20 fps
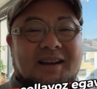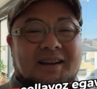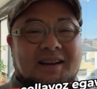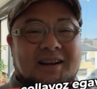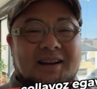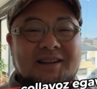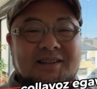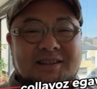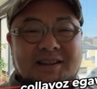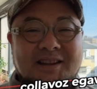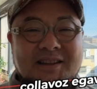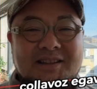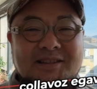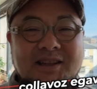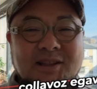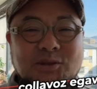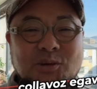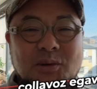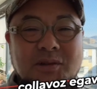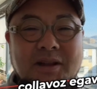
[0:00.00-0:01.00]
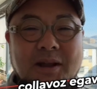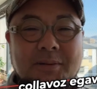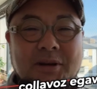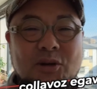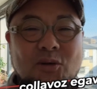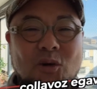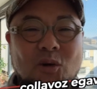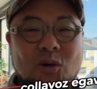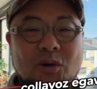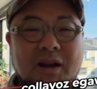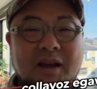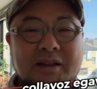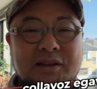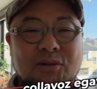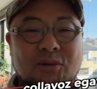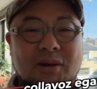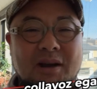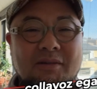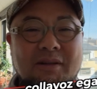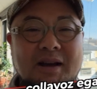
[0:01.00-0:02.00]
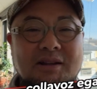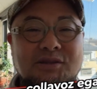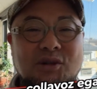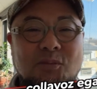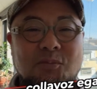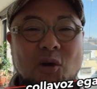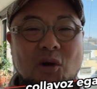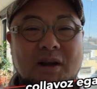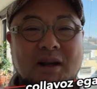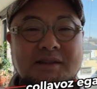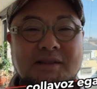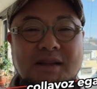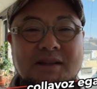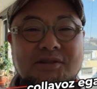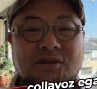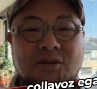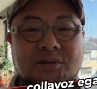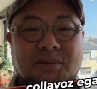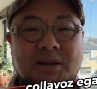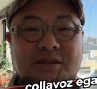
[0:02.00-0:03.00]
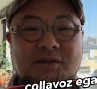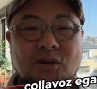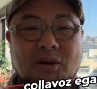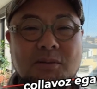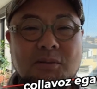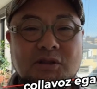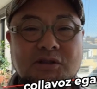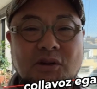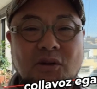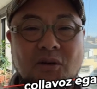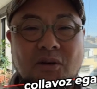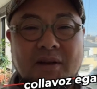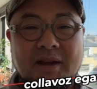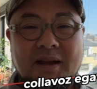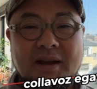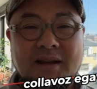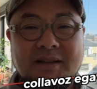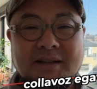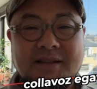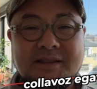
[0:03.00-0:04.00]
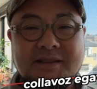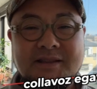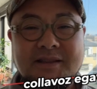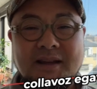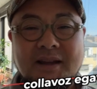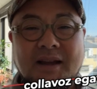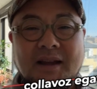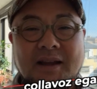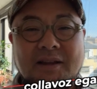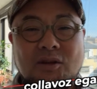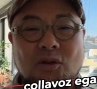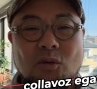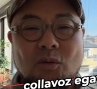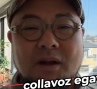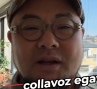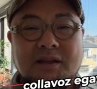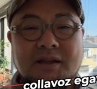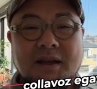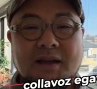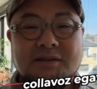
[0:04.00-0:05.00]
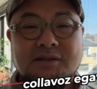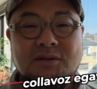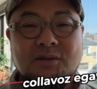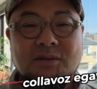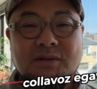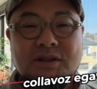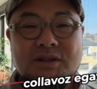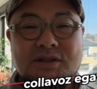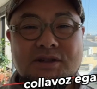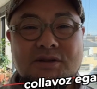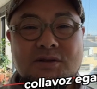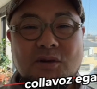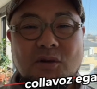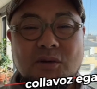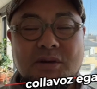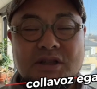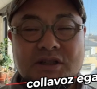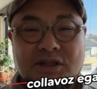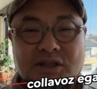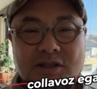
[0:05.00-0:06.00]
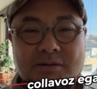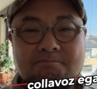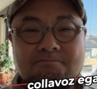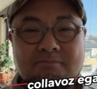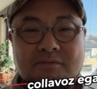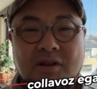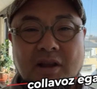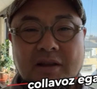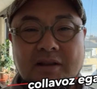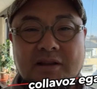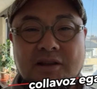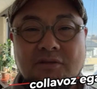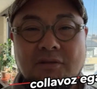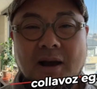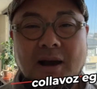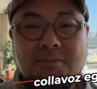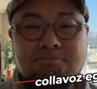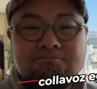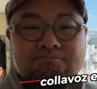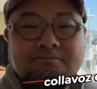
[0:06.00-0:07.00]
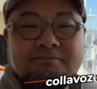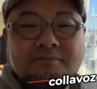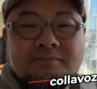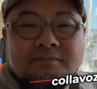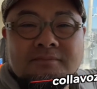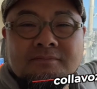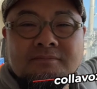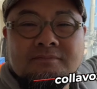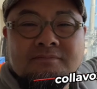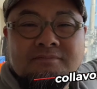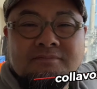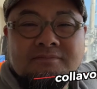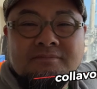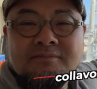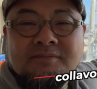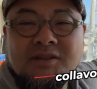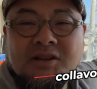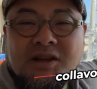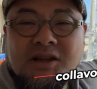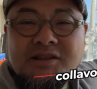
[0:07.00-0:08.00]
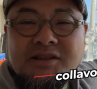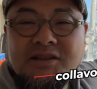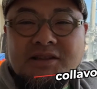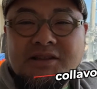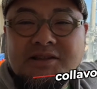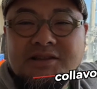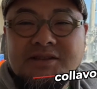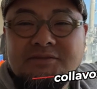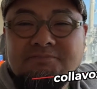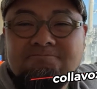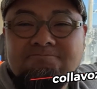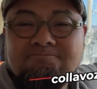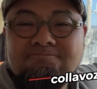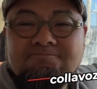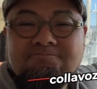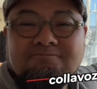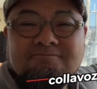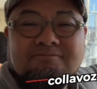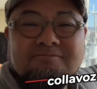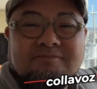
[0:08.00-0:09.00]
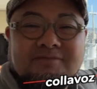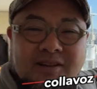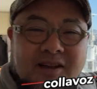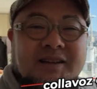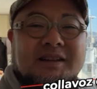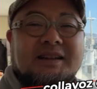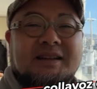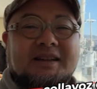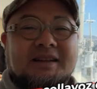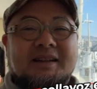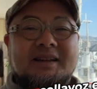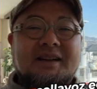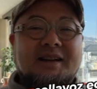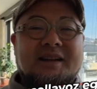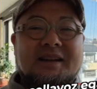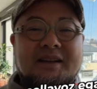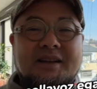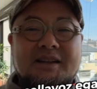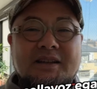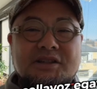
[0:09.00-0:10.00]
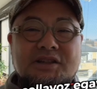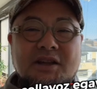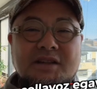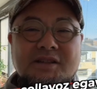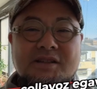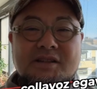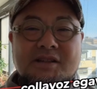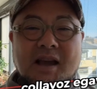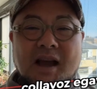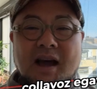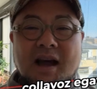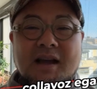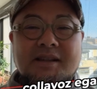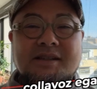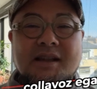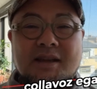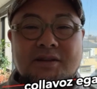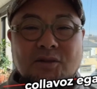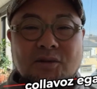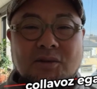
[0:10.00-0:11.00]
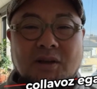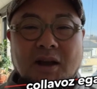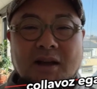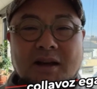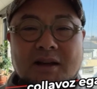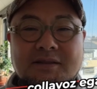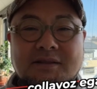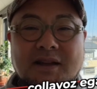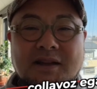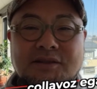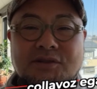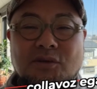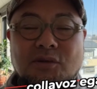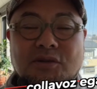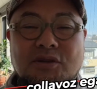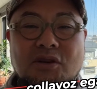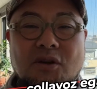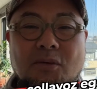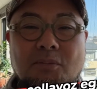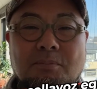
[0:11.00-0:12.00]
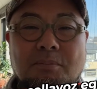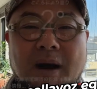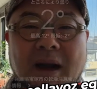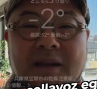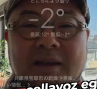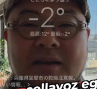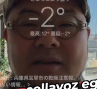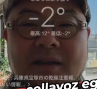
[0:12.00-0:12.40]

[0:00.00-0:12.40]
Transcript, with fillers: はい、社長のためのオンライン動画ワークショップを開催しておりますコラボズの江川です。今日は2月の25日、天気は快晴です、ね。しかし朝の宝塚市の気温マイ